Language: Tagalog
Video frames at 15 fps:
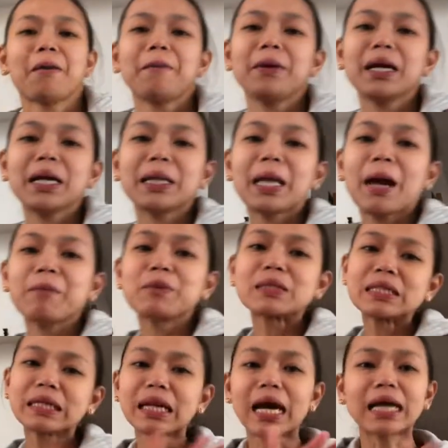
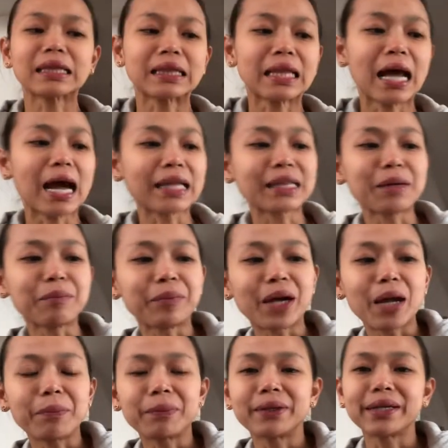Pagkatapos ng lahat-lahat ng
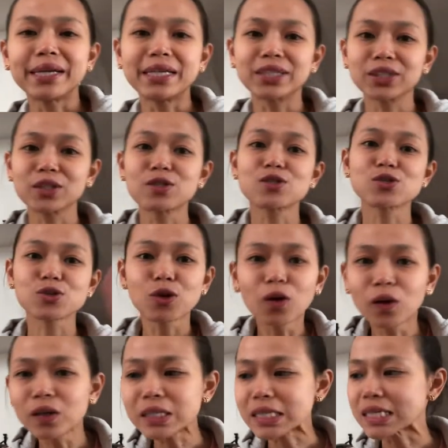preparations
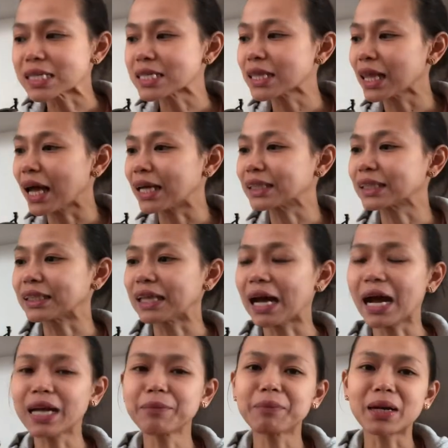ko since last
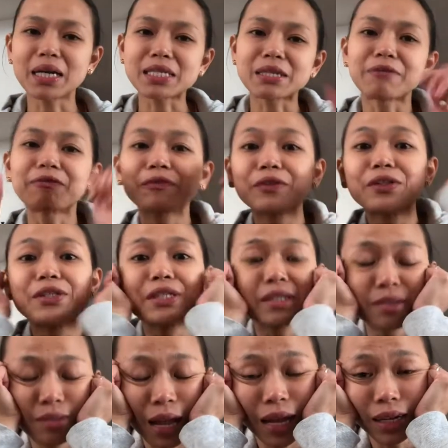night para sa first
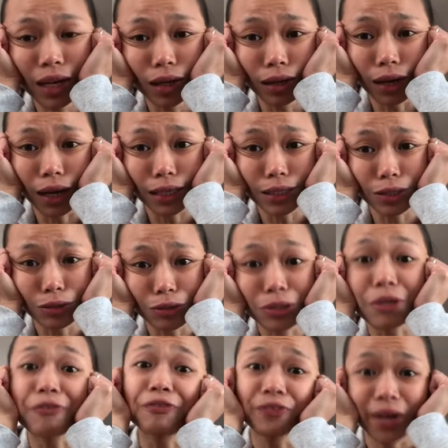day ng klase ko
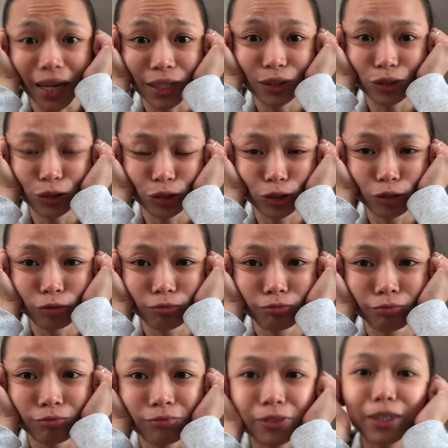sa French.
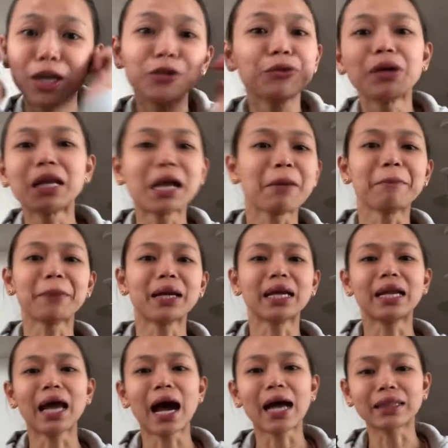Ganun lang
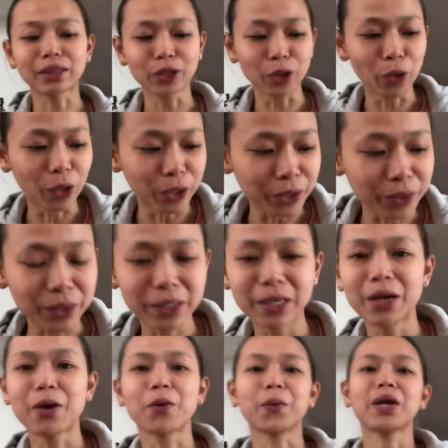pala lahat yon.
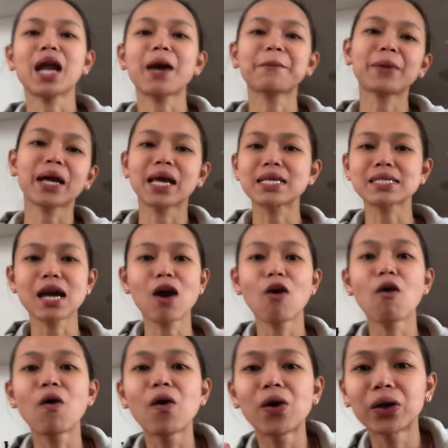Wala pang
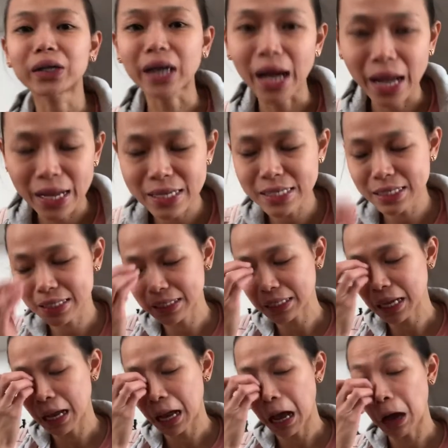isang oras.
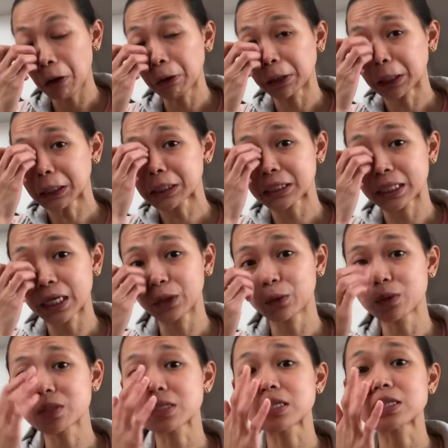Ako nagstay
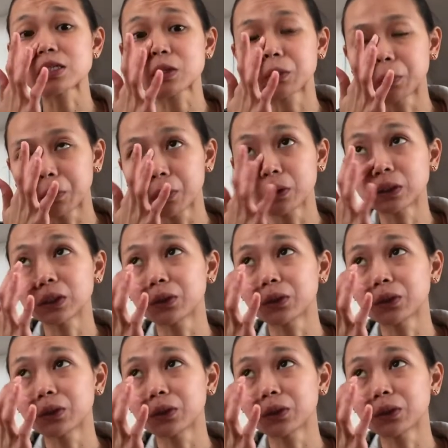dun sa school.